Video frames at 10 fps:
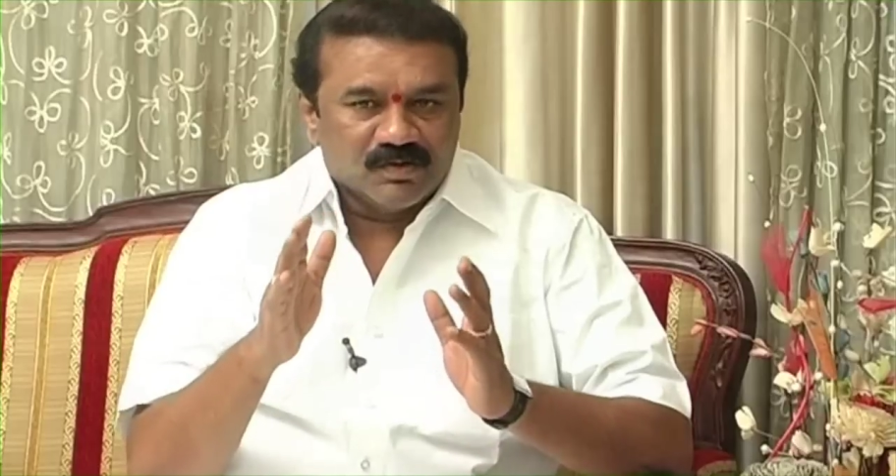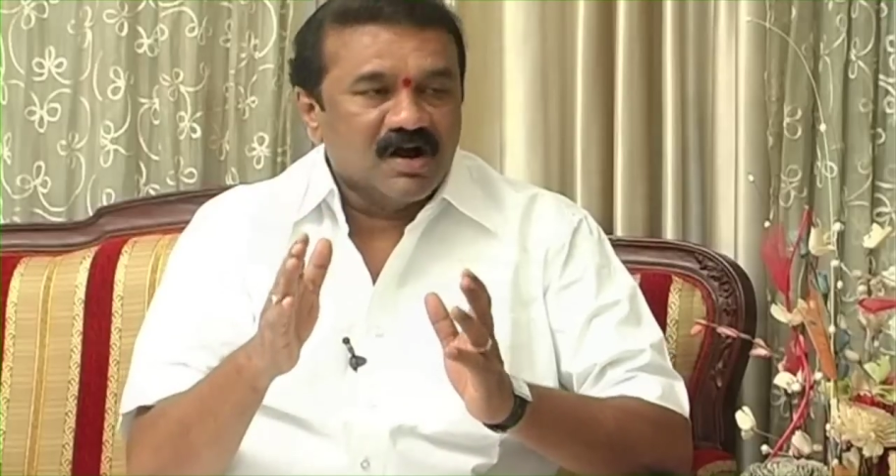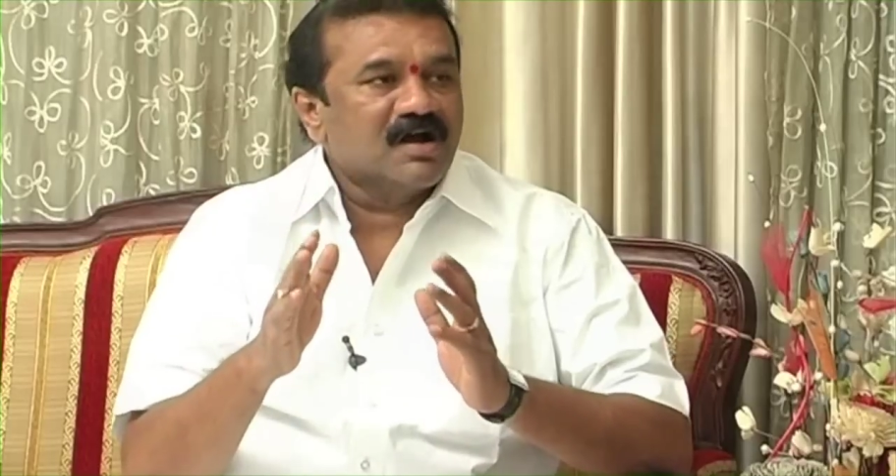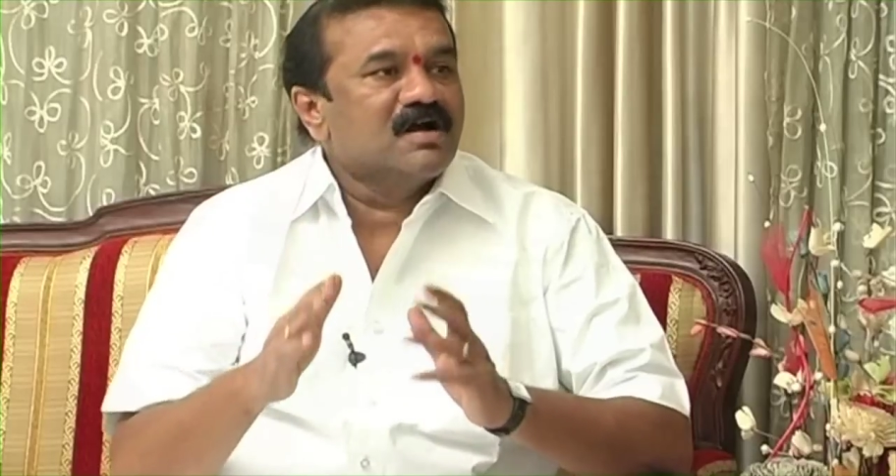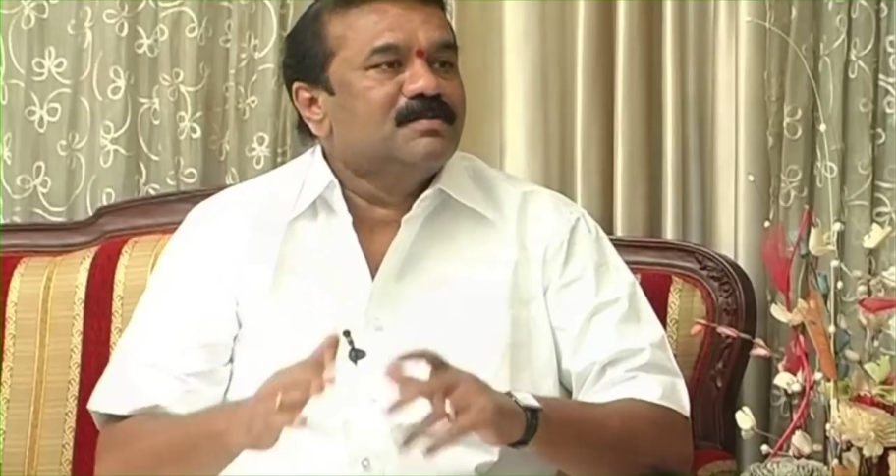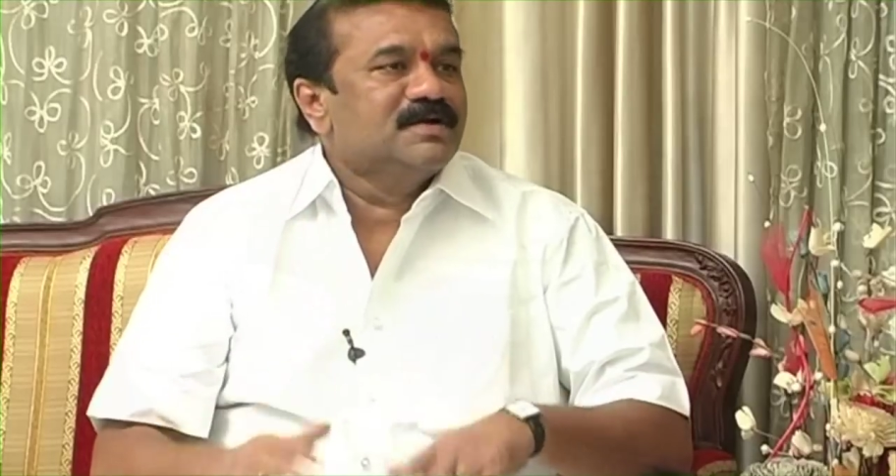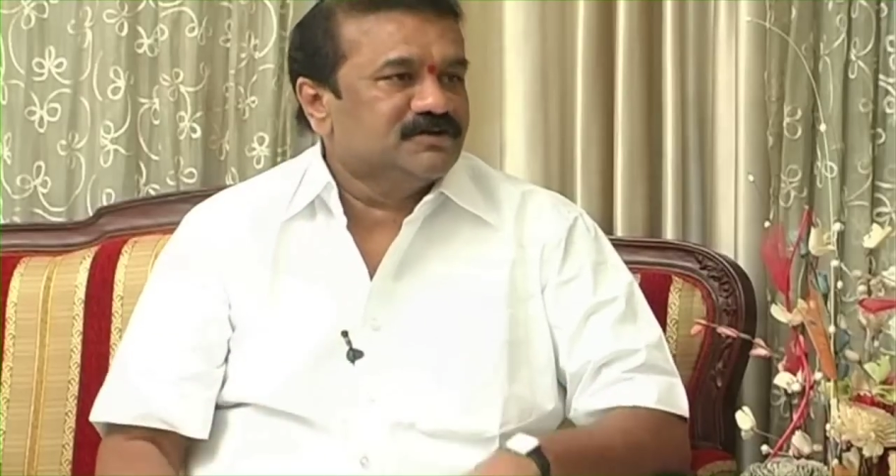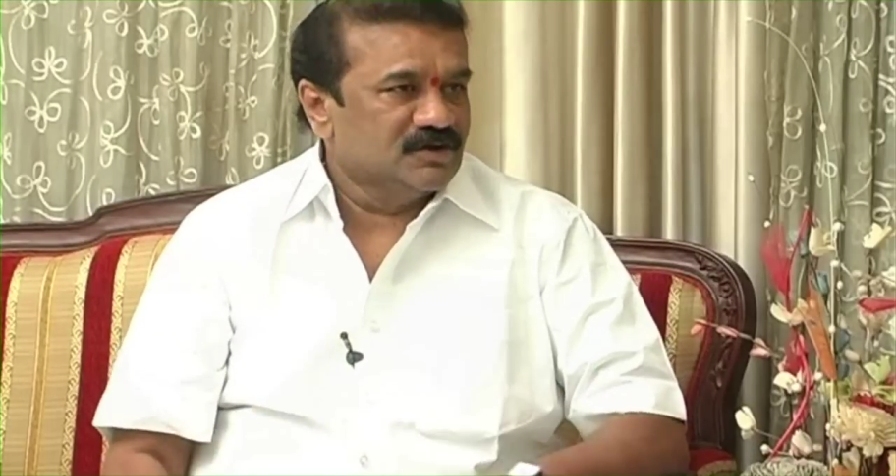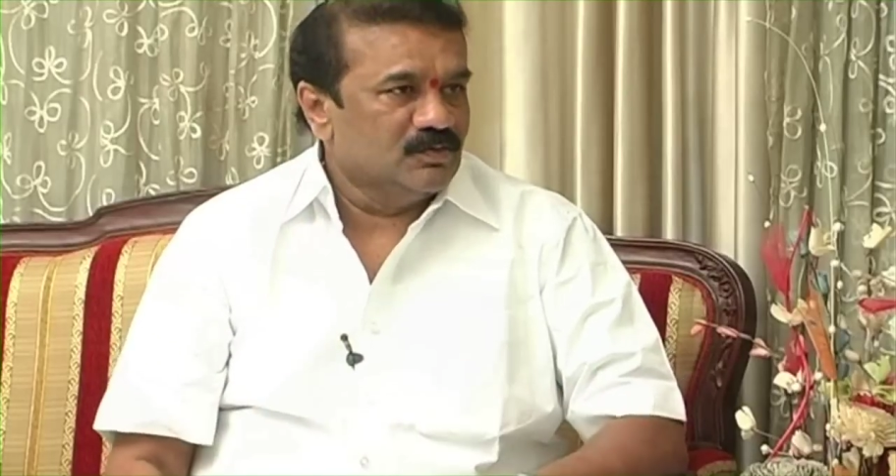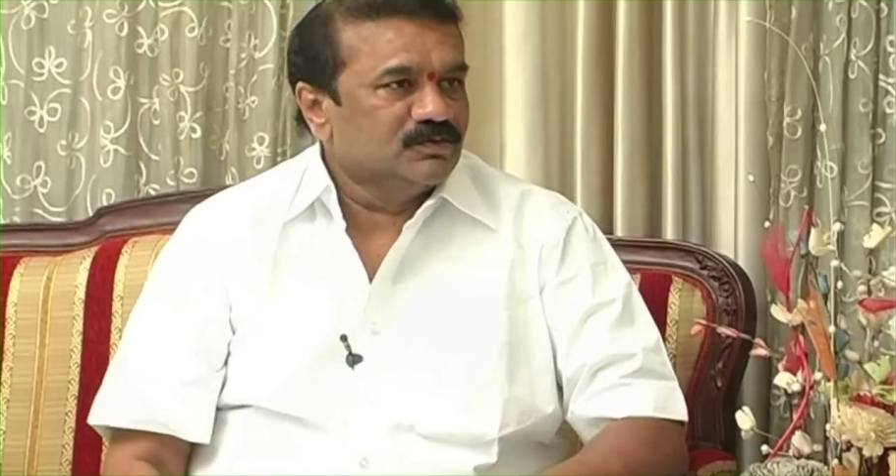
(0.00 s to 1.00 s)
ఒక
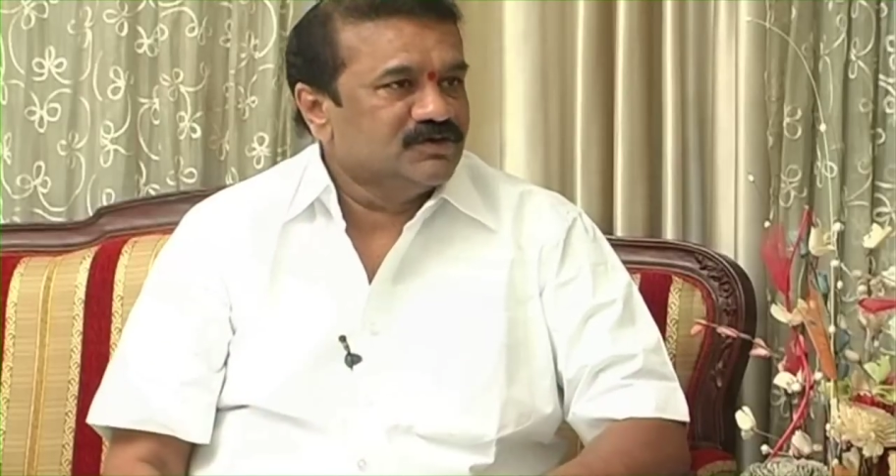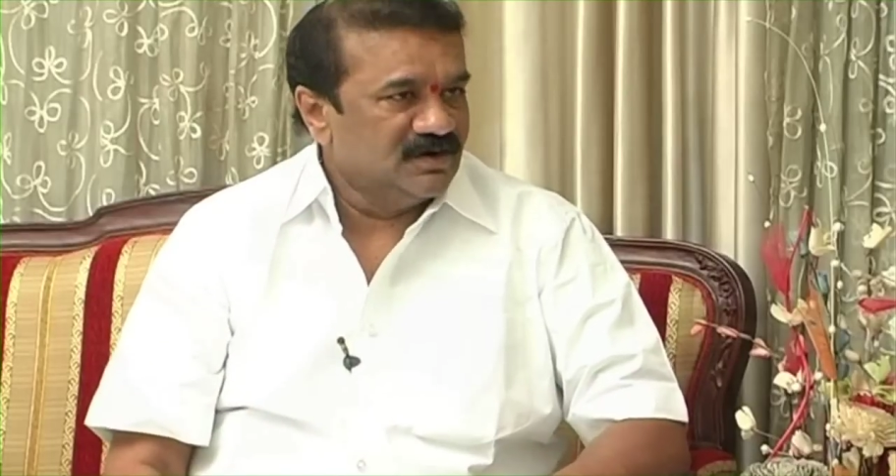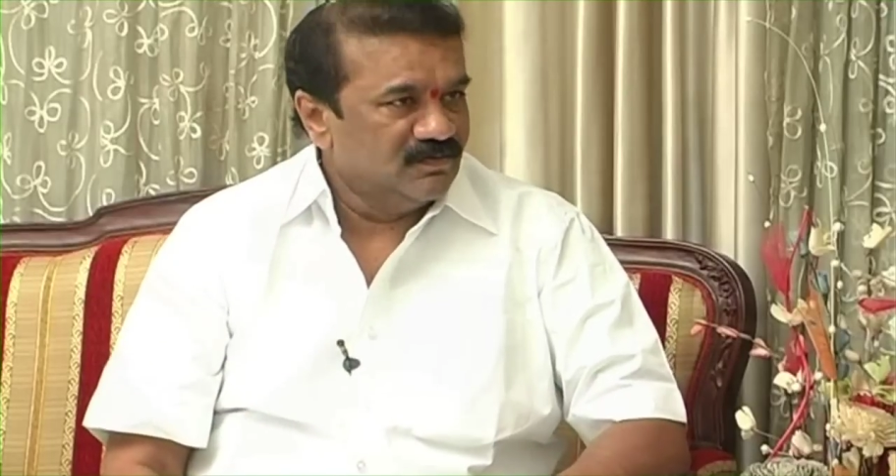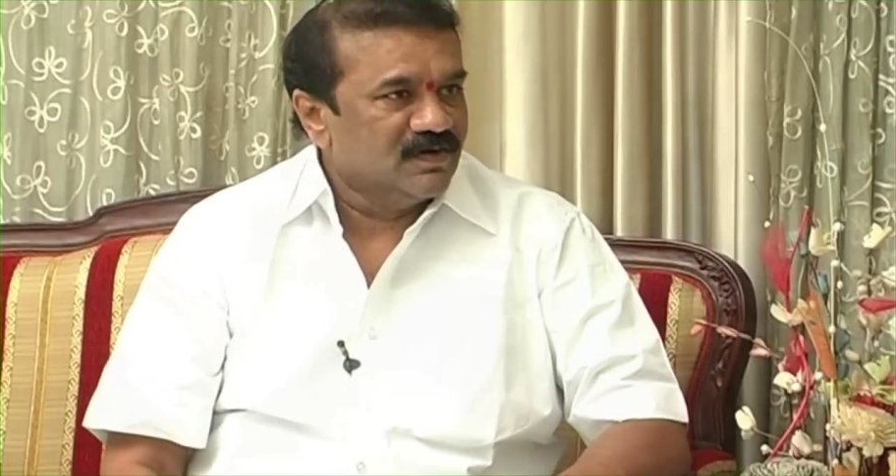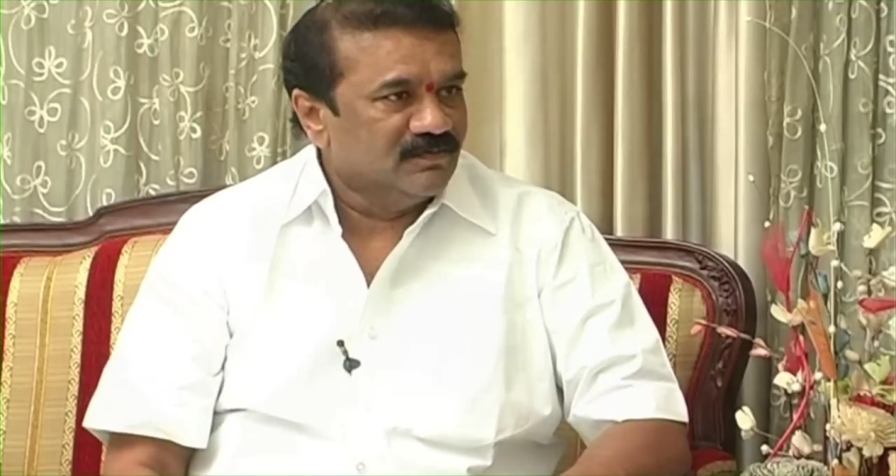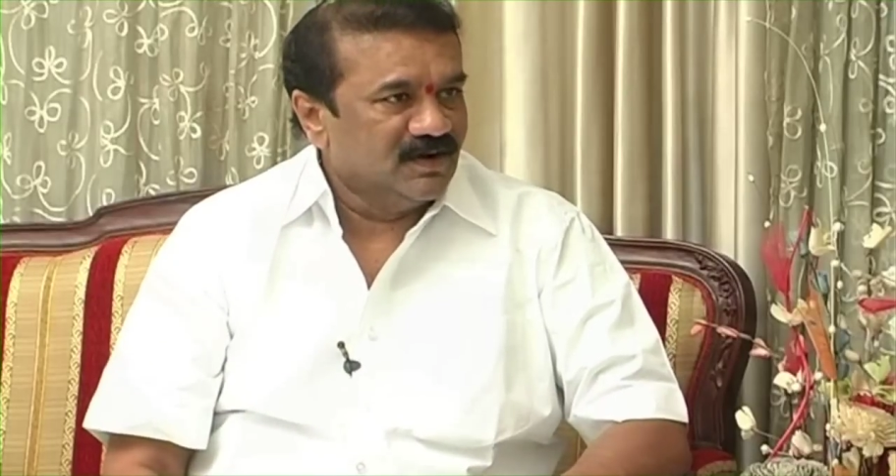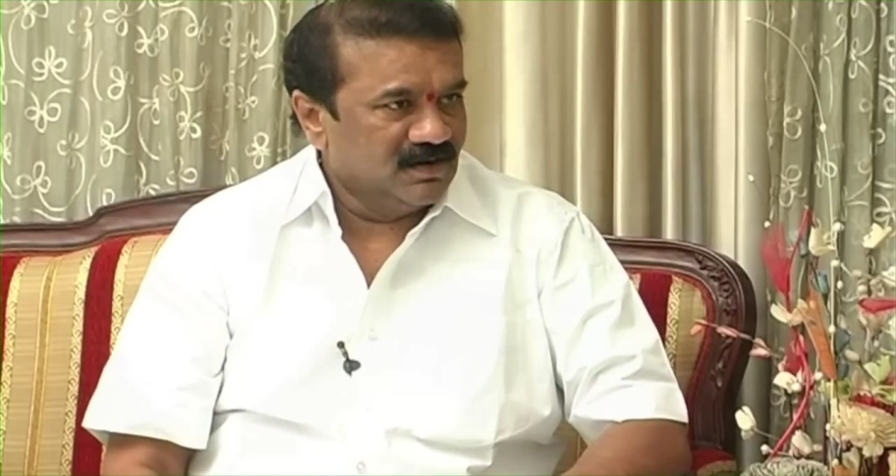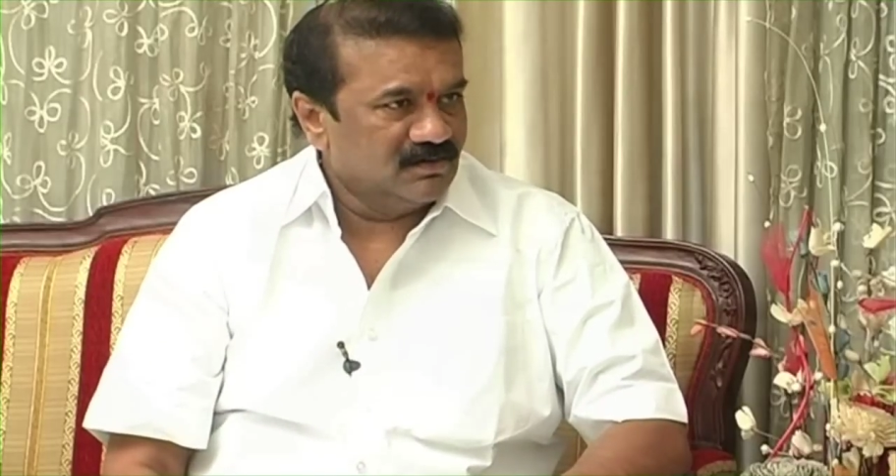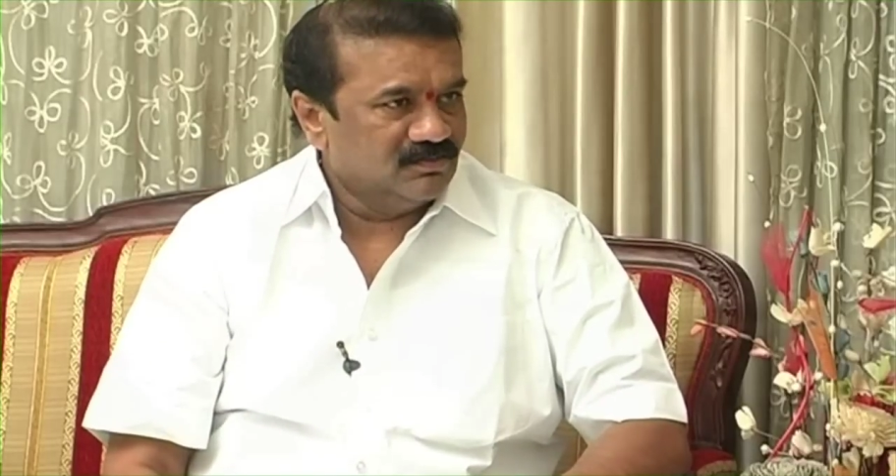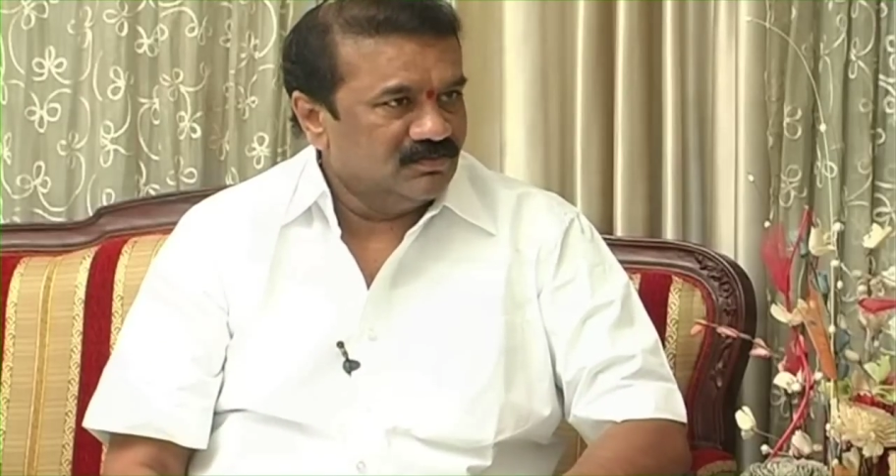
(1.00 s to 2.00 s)
అకామిడేషన్ వచ్చేటువంటి
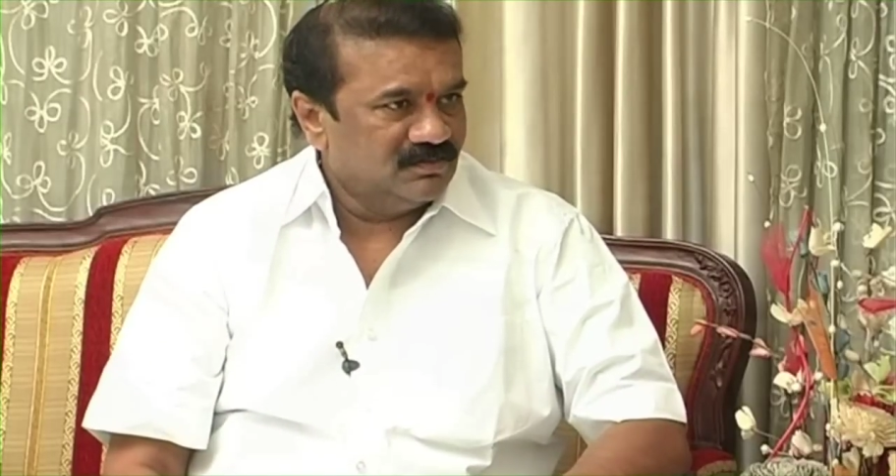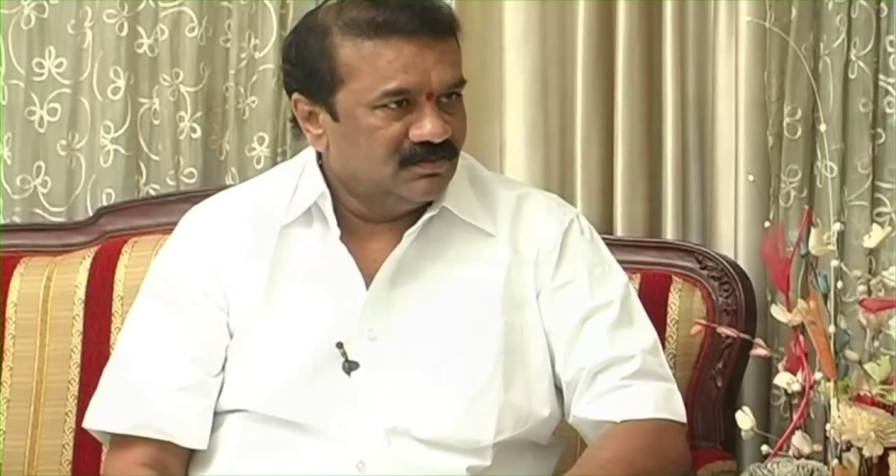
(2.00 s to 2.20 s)
వాళ్ళకు